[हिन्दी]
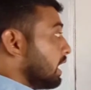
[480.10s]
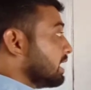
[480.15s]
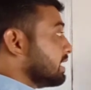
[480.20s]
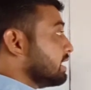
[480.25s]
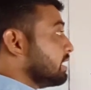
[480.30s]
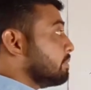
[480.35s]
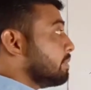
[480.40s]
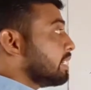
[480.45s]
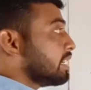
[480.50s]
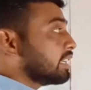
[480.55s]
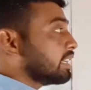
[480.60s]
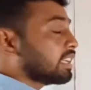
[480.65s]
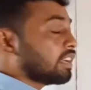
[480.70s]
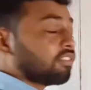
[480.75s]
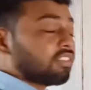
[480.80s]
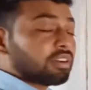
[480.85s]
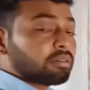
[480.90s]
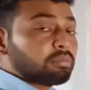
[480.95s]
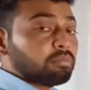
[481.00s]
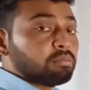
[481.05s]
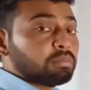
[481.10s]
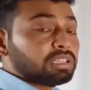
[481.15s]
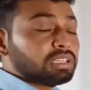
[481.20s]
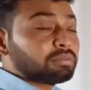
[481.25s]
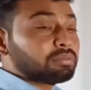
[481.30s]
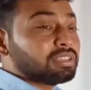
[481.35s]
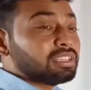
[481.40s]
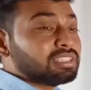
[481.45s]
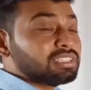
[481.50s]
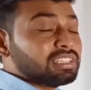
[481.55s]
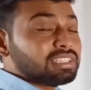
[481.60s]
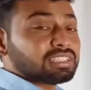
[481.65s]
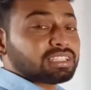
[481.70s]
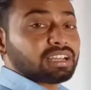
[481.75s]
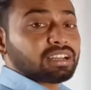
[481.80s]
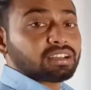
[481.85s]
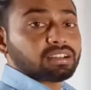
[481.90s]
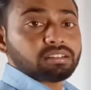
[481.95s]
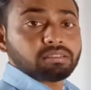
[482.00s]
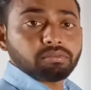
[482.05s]
डज इट मैटर क्या फ़र्क मतलब किस चीज़ का
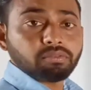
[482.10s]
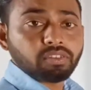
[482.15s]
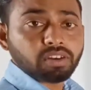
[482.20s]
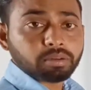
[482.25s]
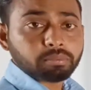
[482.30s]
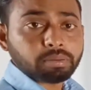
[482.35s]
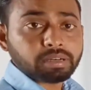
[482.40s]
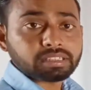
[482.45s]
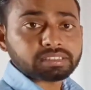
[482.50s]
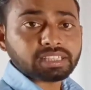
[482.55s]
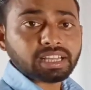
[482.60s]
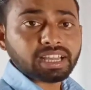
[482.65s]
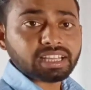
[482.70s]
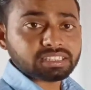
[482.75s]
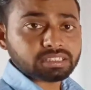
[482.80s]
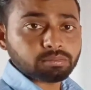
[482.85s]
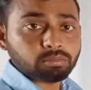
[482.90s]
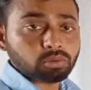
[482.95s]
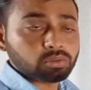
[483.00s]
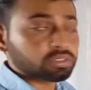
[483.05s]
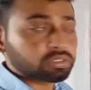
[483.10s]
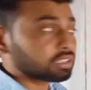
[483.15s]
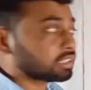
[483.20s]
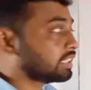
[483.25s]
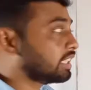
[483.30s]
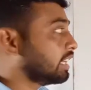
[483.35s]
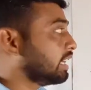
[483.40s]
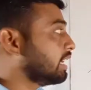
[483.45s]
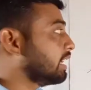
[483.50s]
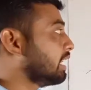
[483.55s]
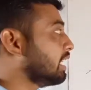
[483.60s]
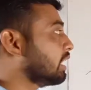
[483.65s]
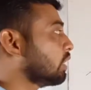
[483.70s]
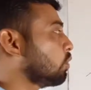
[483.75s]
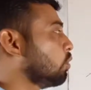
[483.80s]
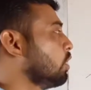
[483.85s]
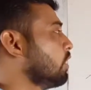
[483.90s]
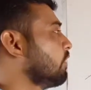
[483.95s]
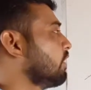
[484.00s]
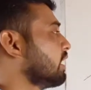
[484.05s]
फ़र्क पड़ता है ऐसा बोल सकते हैं अरे
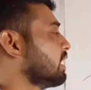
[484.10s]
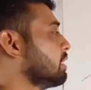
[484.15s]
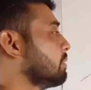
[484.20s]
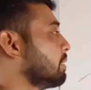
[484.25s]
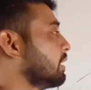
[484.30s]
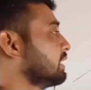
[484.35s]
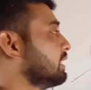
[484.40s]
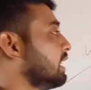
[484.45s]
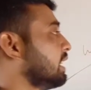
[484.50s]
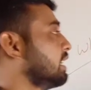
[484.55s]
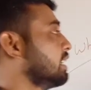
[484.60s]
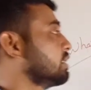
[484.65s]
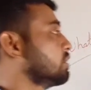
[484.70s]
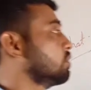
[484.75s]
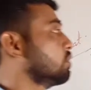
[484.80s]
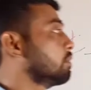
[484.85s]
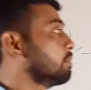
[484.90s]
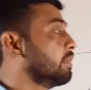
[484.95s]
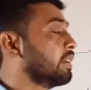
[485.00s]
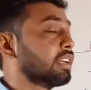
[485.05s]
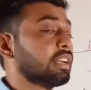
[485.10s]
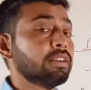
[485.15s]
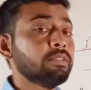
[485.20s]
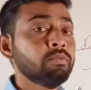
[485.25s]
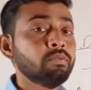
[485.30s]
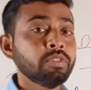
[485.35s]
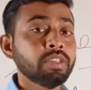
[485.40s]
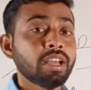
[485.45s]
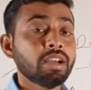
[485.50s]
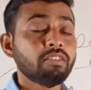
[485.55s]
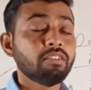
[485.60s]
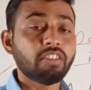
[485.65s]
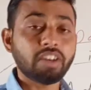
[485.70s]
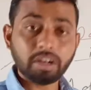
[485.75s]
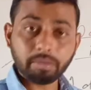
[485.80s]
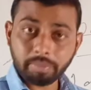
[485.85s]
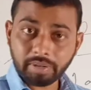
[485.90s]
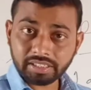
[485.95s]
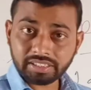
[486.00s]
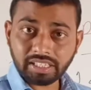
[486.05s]
कोई फ़र्क नहीं पड़ता इट डज नॉट मैटर फ़र्क
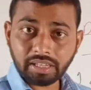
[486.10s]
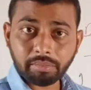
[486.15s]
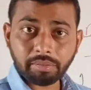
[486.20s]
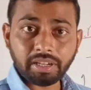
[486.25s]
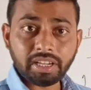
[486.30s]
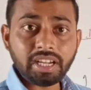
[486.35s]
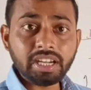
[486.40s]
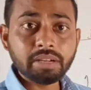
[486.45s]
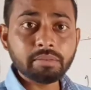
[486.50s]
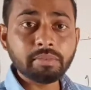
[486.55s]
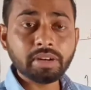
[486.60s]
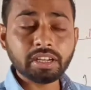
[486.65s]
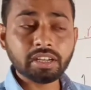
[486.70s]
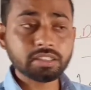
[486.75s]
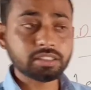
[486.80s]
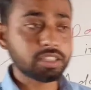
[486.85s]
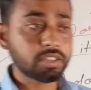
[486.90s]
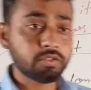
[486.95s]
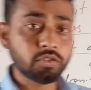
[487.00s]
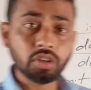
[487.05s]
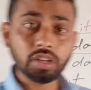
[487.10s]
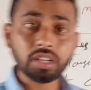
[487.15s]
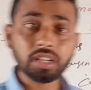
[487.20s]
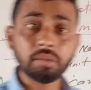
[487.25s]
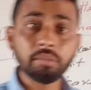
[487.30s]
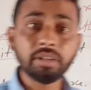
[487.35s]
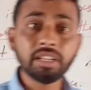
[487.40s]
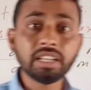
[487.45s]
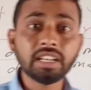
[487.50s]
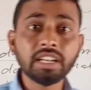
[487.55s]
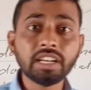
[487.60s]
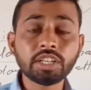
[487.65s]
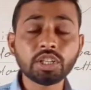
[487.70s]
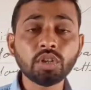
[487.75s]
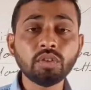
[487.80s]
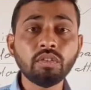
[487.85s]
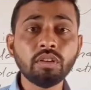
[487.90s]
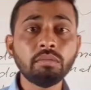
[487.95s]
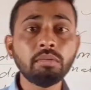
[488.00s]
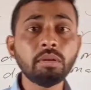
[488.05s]
पड़ता है भाई इट मैटर्स इफ़ यू आर कमिंग लेट यू
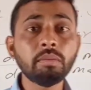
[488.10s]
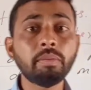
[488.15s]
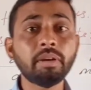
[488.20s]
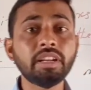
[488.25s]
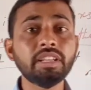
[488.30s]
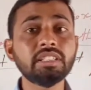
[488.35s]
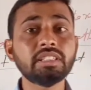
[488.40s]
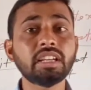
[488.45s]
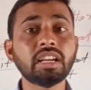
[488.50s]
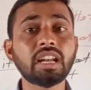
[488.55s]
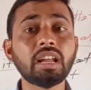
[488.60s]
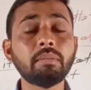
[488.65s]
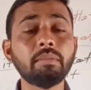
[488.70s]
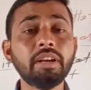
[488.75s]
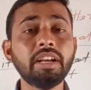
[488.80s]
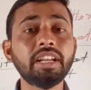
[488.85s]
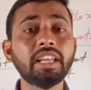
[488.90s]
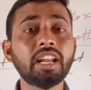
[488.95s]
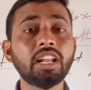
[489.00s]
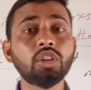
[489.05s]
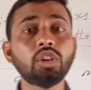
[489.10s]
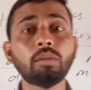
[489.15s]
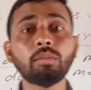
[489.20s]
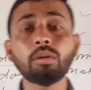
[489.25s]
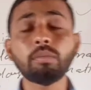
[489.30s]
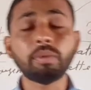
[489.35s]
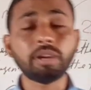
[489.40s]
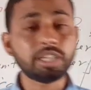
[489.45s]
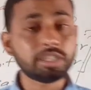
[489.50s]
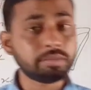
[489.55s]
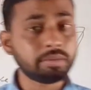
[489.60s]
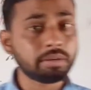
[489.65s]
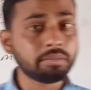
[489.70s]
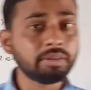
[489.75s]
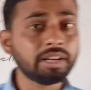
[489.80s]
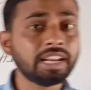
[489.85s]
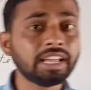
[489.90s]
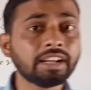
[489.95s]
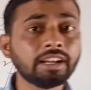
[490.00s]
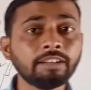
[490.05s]
विल बी पनिश अगर आप लेट आ रहे हैं तो आपको पनिशमेंट
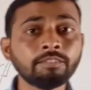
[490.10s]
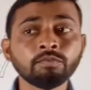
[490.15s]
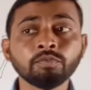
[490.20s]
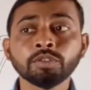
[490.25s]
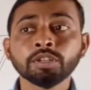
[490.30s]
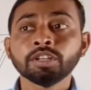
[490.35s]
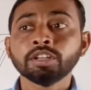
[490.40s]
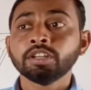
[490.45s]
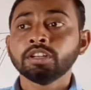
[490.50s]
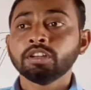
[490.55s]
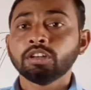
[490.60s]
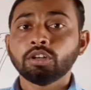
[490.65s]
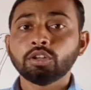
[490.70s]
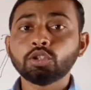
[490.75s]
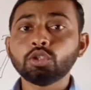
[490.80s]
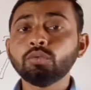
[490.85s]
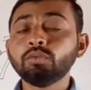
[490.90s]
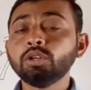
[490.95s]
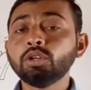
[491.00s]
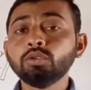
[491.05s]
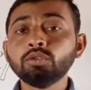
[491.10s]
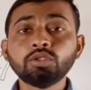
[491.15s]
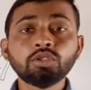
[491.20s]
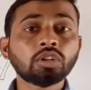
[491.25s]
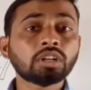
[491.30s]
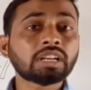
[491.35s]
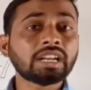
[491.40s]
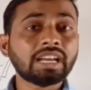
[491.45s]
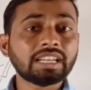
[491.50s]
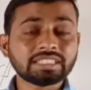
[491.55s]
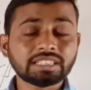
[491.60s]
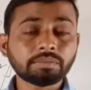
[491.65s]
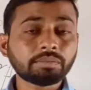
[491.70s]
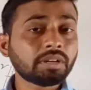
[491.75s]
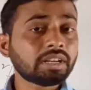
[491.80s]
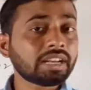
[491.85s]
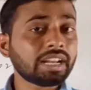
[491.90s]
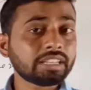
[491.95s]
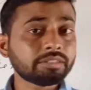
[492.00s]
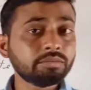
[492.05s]
मिलेगा यू विल लूज़ योर क्लास आपकी
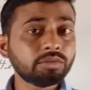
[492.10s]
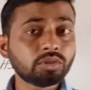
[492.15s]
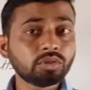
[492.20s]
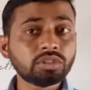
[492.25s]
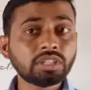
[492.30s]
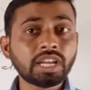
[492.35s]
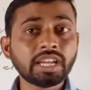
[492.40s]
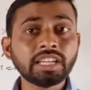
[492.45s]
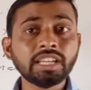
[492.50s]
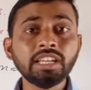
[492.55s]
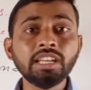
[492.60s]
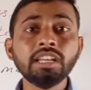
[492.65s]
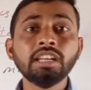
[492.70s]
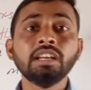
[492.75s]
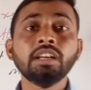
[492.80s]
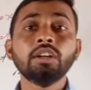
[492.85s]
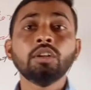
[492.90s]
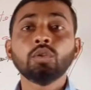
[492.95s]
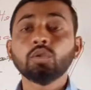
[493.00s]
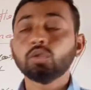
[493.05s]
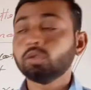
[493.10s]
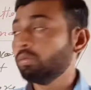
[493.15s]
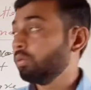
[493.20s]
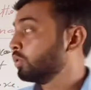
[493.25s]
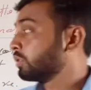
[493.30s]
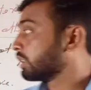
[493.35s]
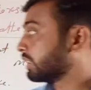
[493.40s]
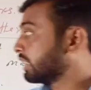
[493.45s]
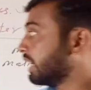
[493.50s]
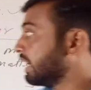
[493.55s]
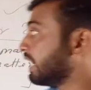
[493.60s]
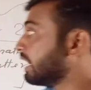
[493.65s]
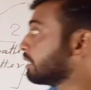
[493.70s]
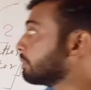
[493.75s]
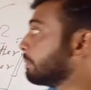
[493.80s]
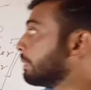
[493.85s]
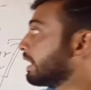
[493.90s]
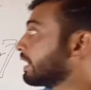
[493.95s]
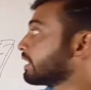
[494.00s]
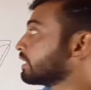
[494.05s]
क्लास मिस हो जाएगी तो बोल सकते हैं इट
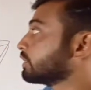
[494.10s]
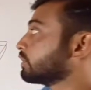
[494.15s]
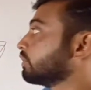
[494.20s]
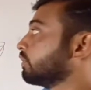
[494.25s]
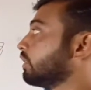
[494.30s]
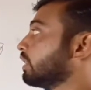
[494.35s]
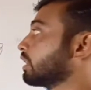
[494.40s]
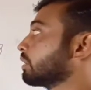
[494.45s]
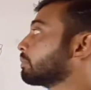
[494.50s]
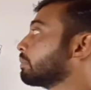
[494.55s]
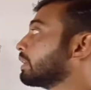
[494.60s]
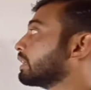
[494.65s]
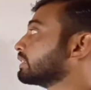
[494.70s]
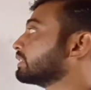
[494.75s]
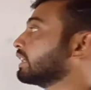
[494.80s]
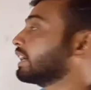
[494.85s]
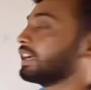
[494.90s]
मैटर्स फ़र्क पड़ता